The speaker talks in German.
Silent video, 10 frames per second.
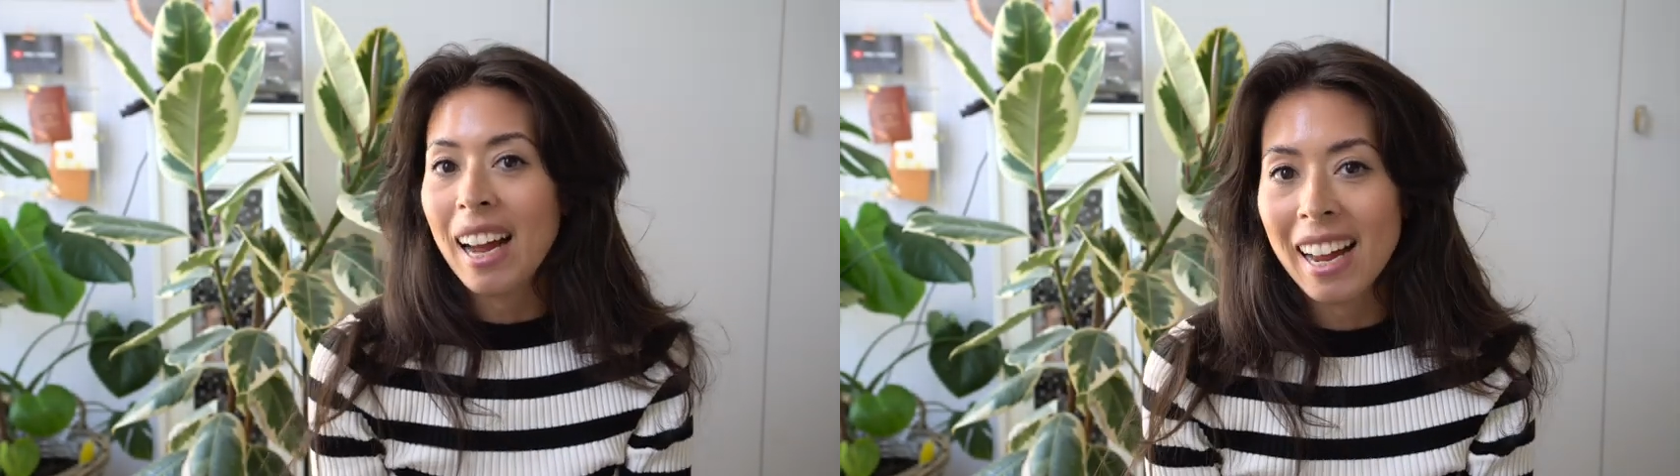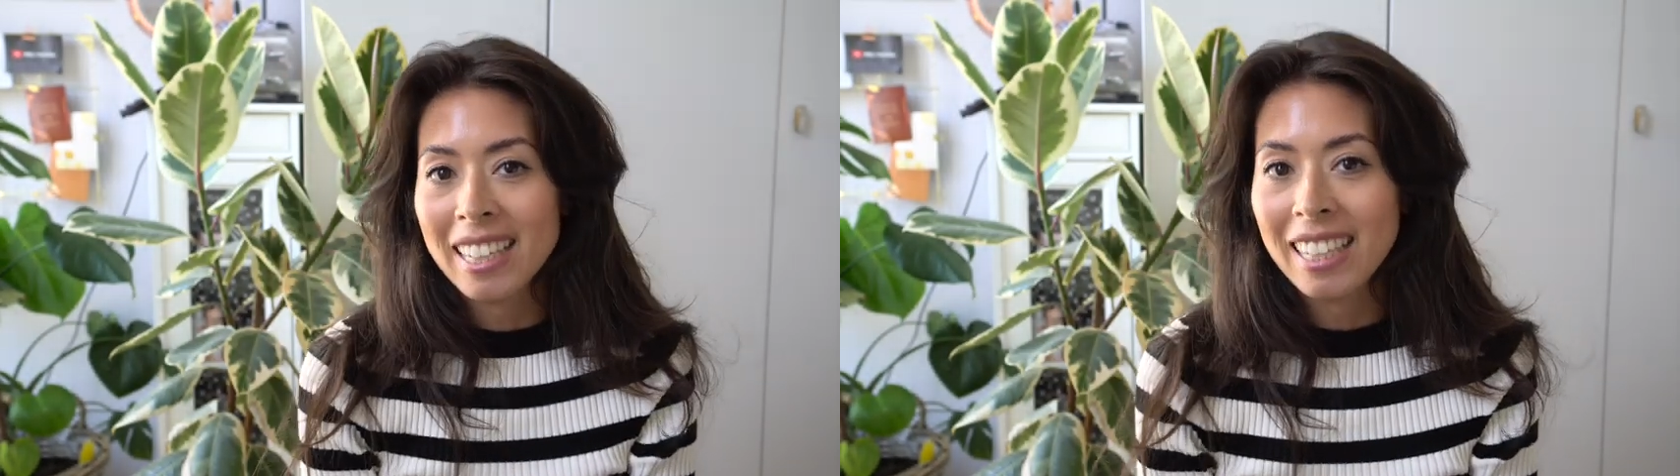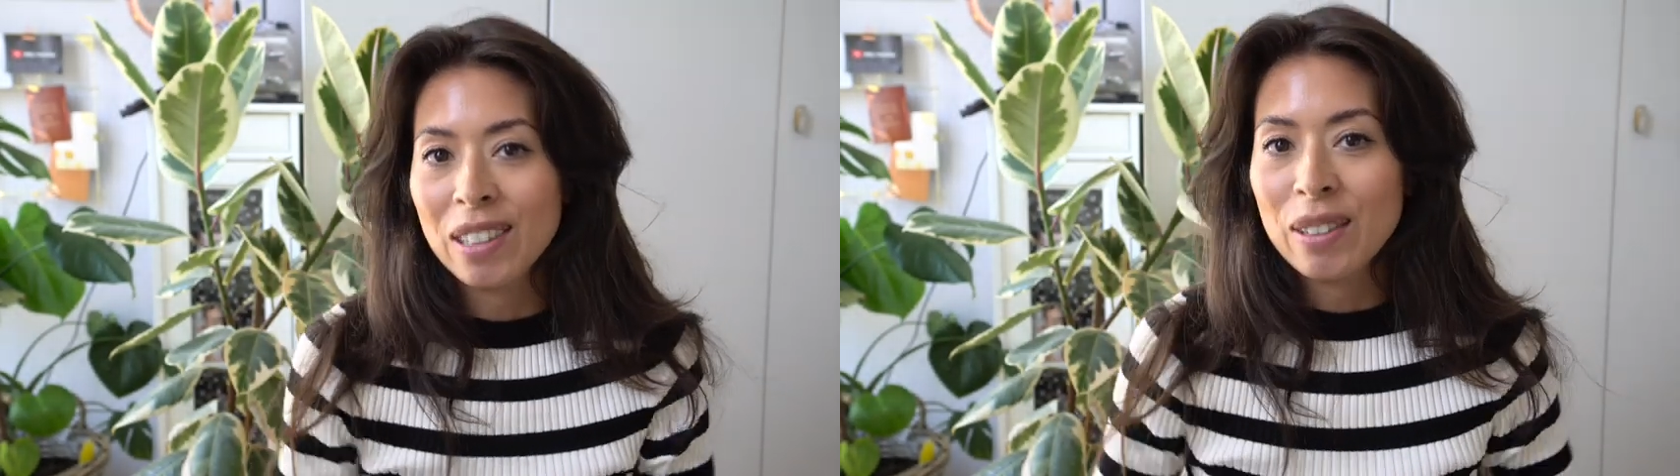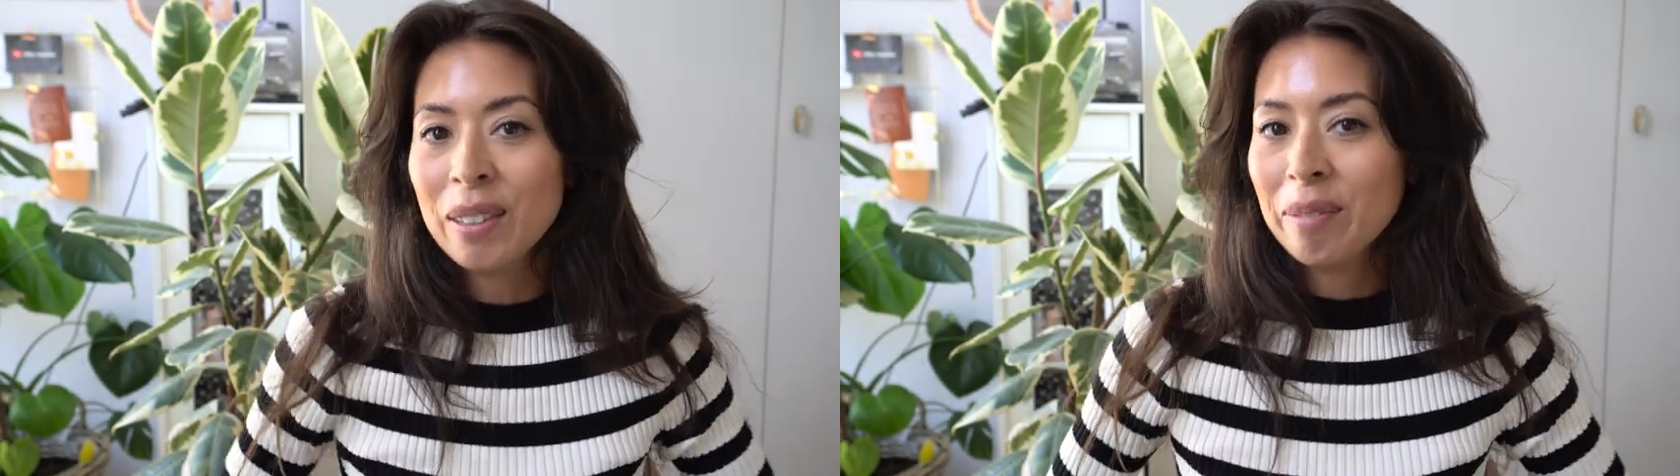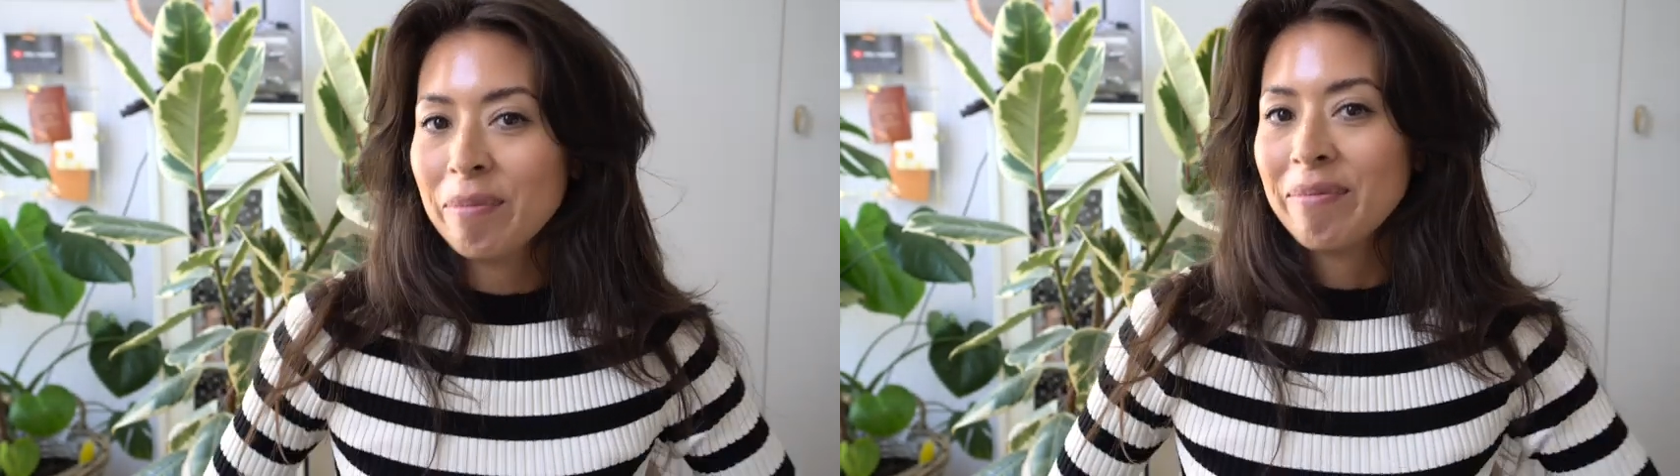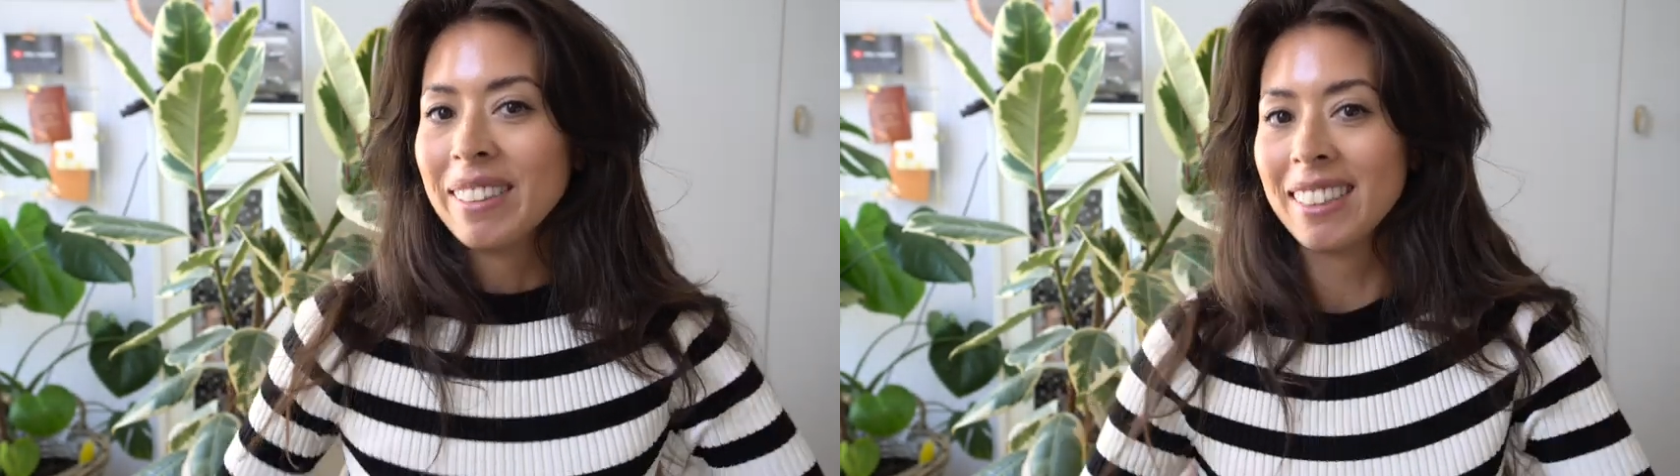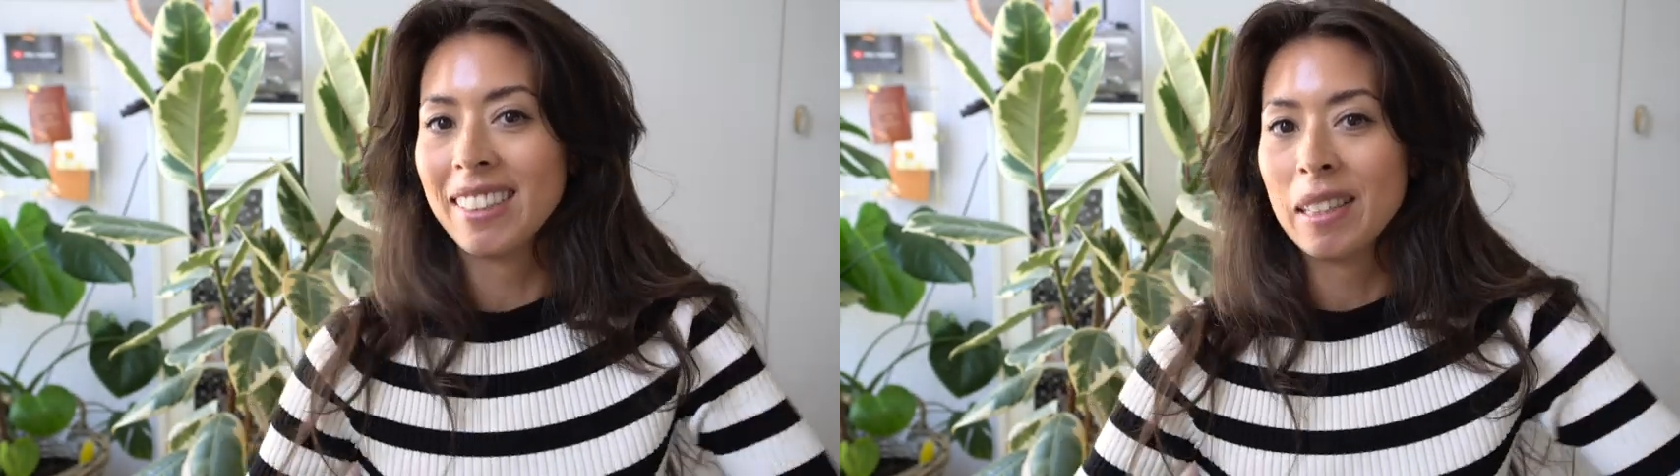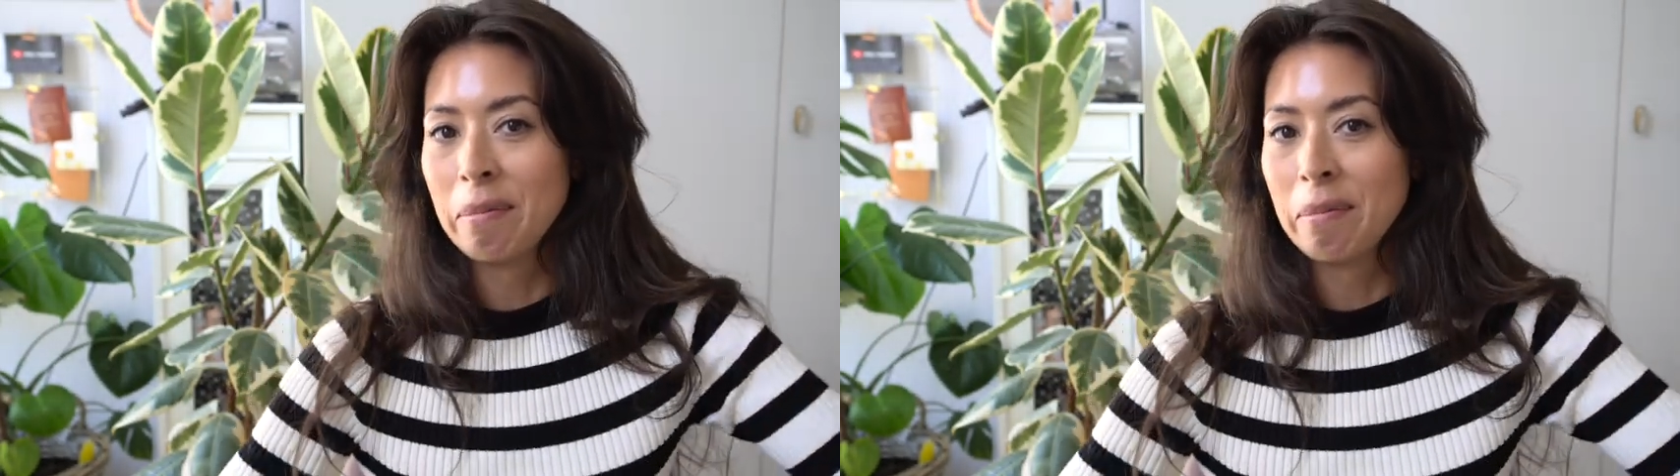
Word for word: Hallihallo, ist das